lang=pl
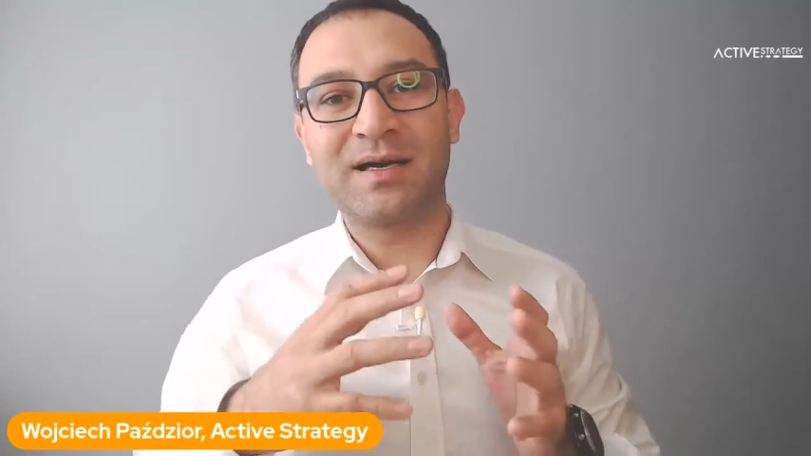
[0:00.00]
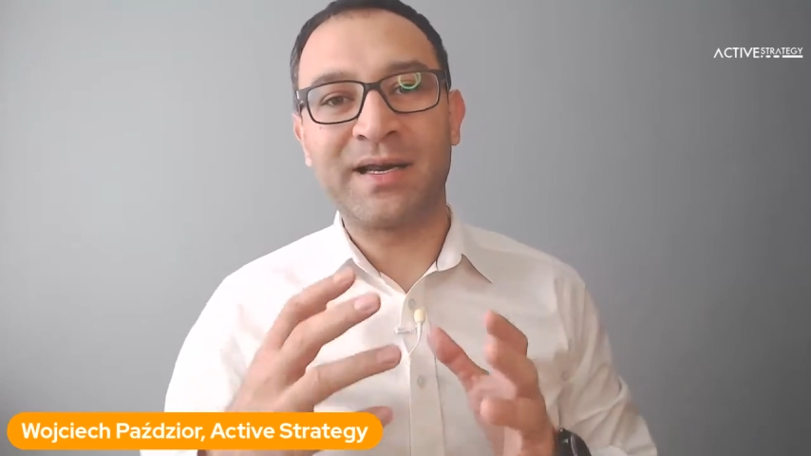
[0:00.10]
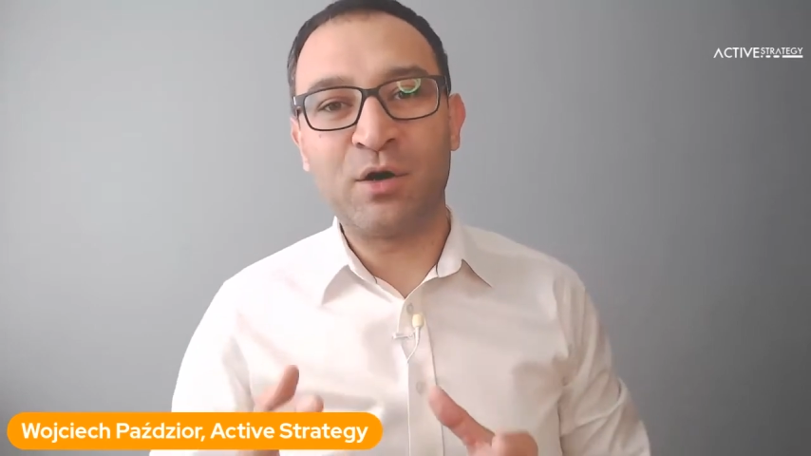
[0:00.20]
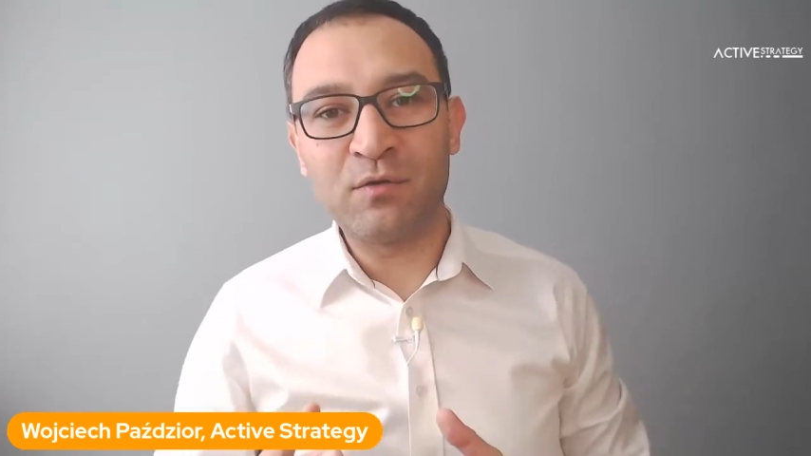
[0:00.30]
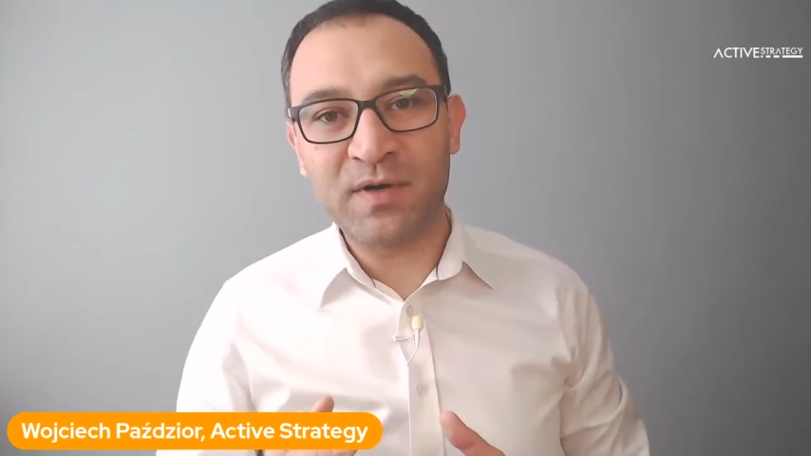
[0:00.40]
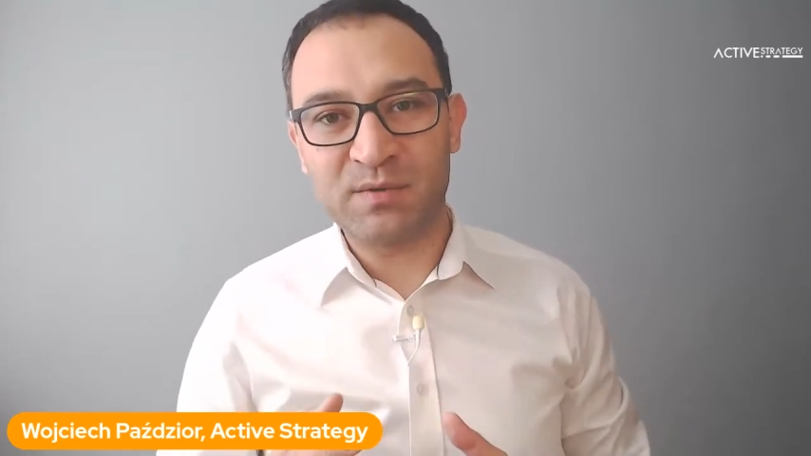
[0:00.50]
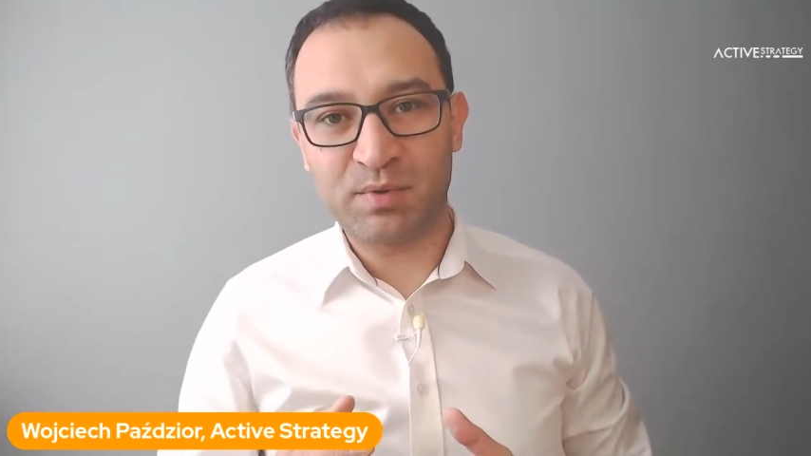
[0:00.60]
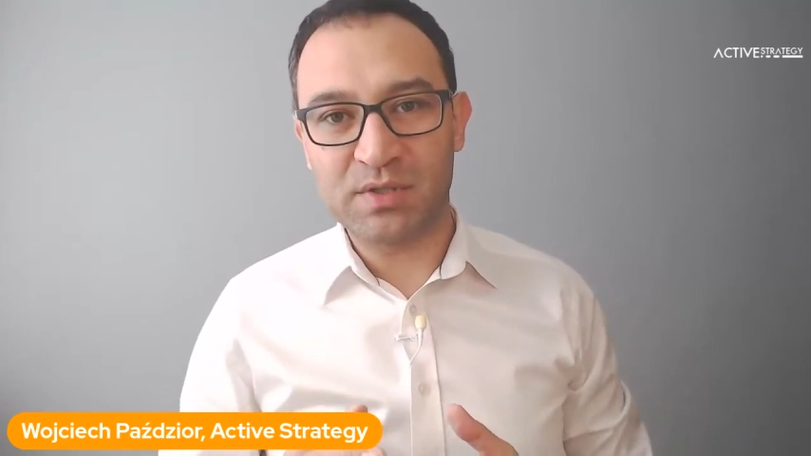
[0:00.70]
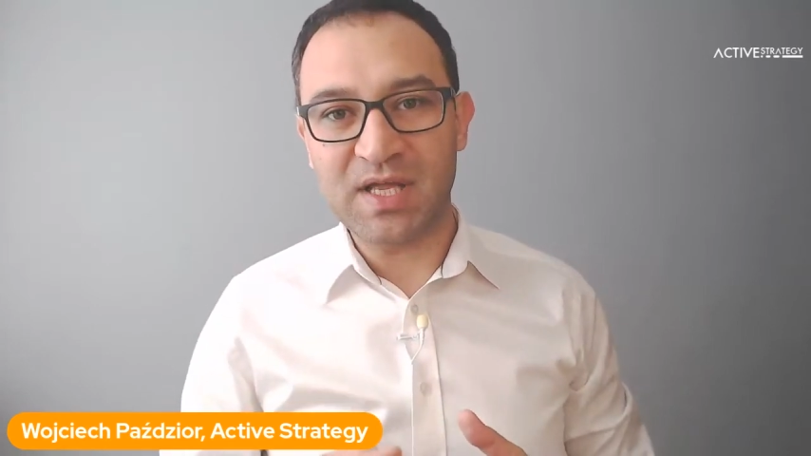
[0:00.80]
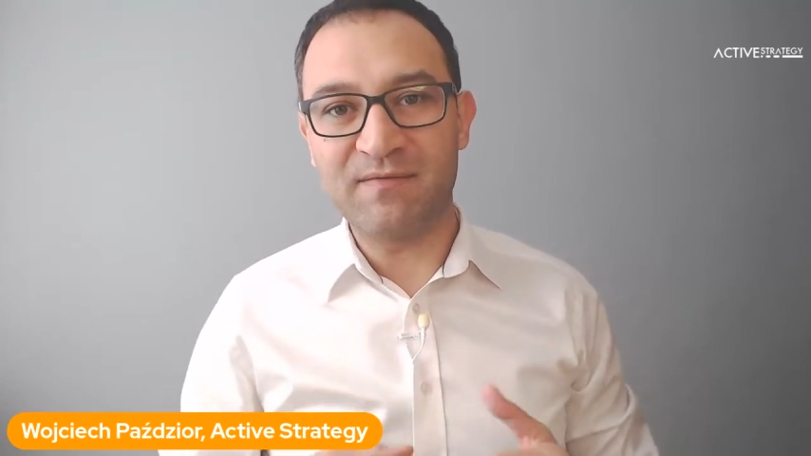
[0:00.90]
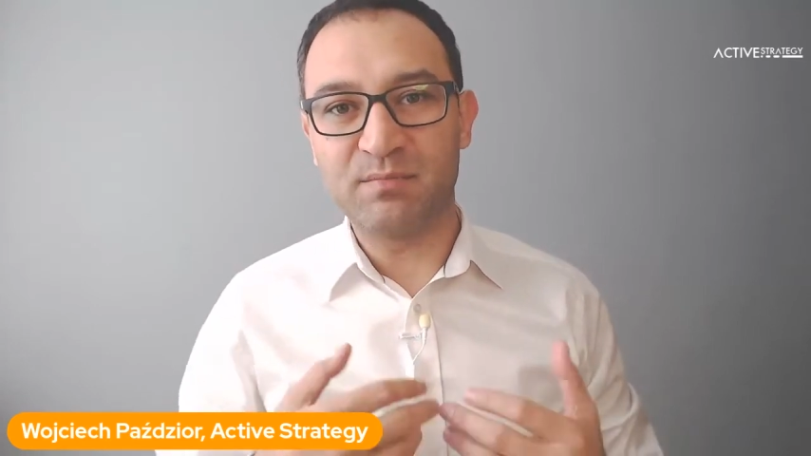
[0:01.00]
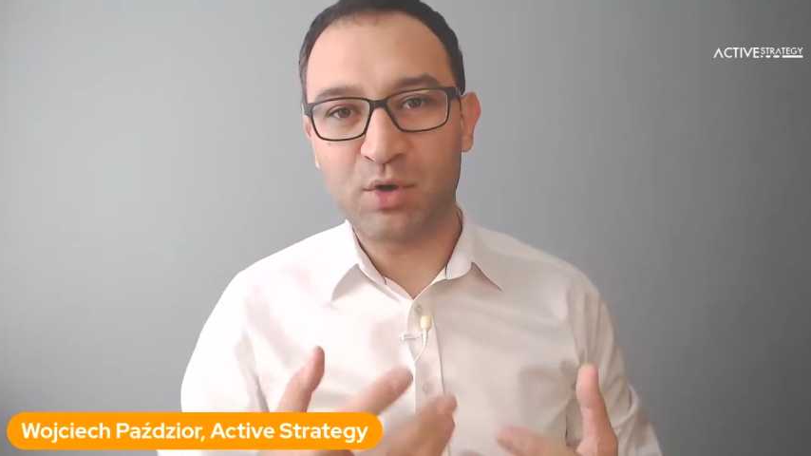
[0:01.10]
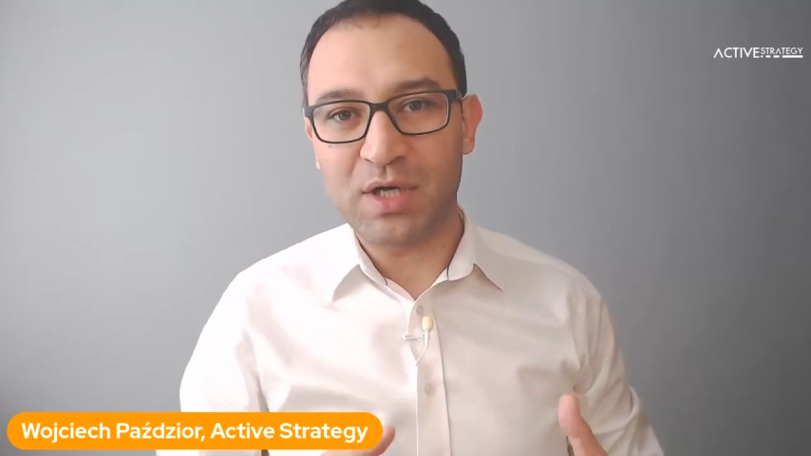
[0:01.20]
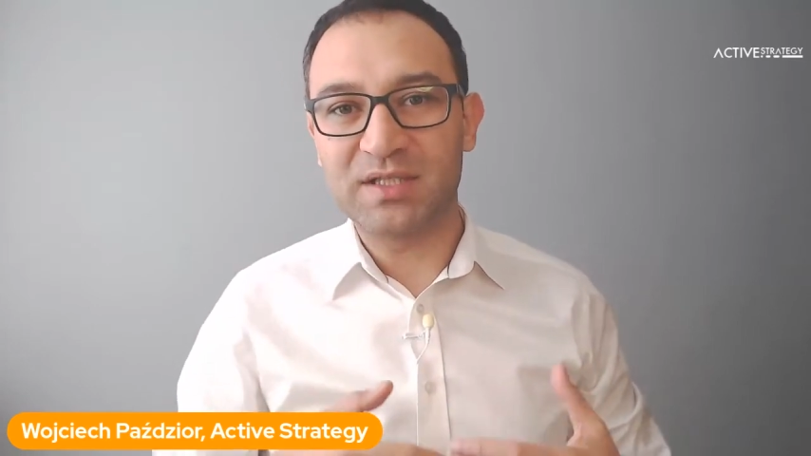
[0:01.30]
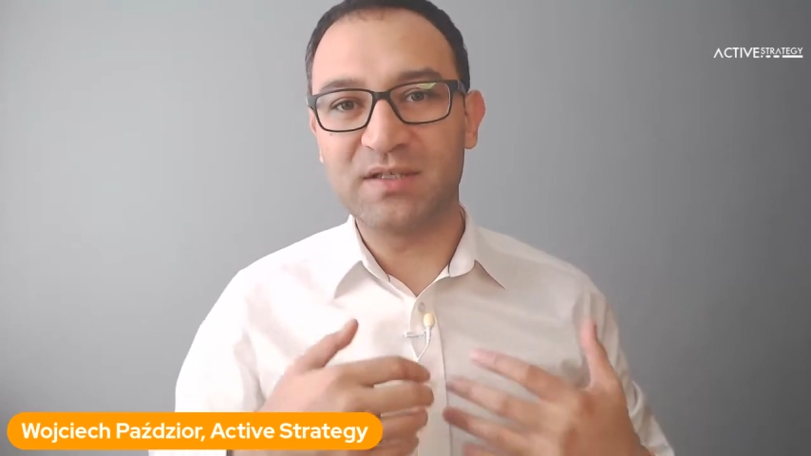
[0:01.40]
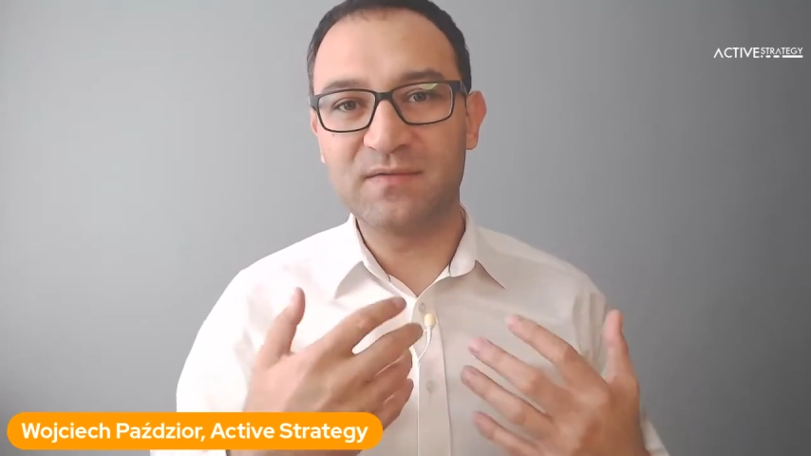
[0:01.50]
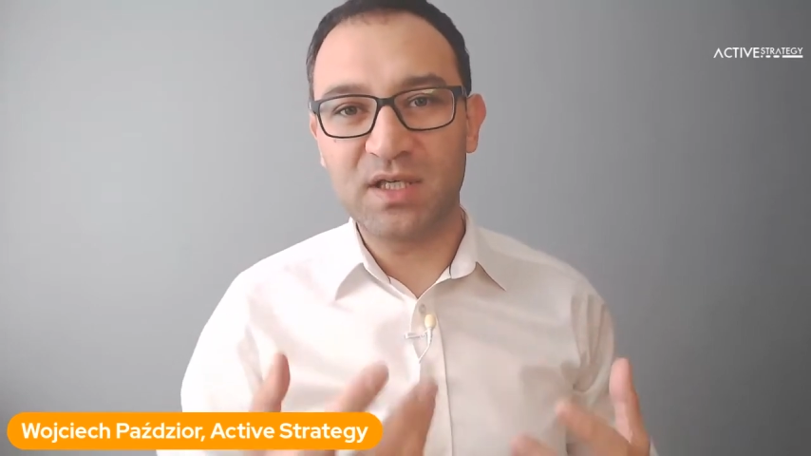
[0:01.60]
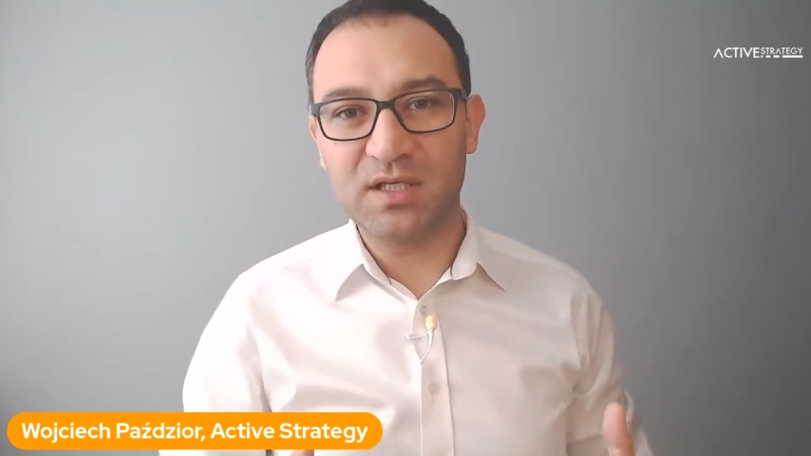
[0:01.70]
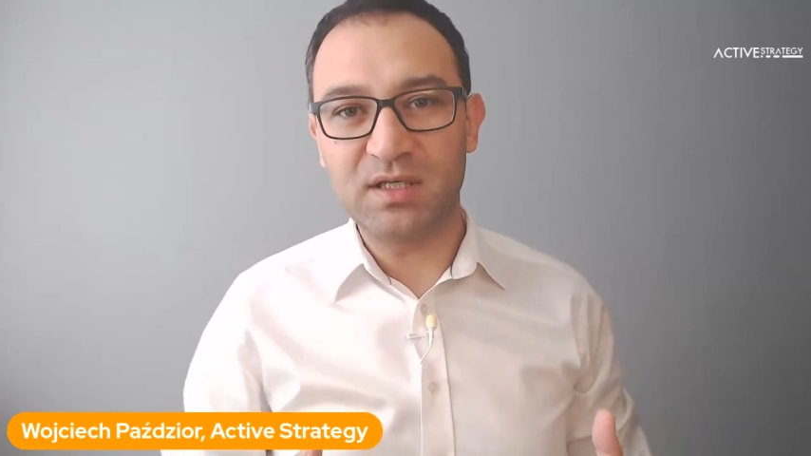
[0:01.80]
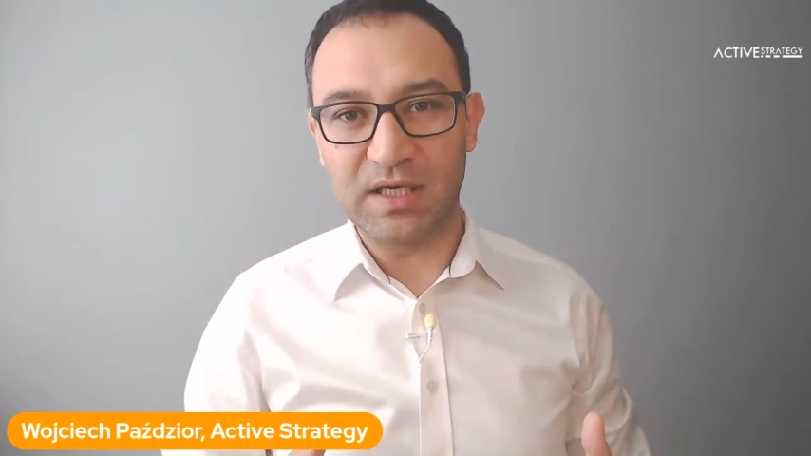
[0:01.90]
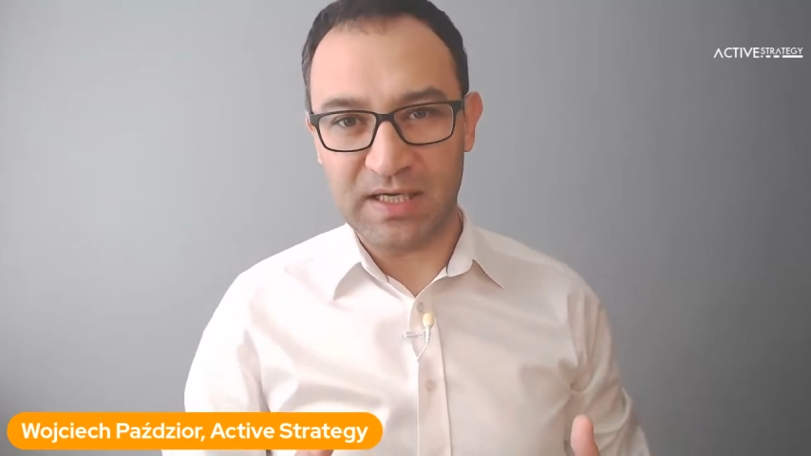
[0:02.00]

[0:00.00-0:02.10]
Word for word: kreować postawy proaktywnej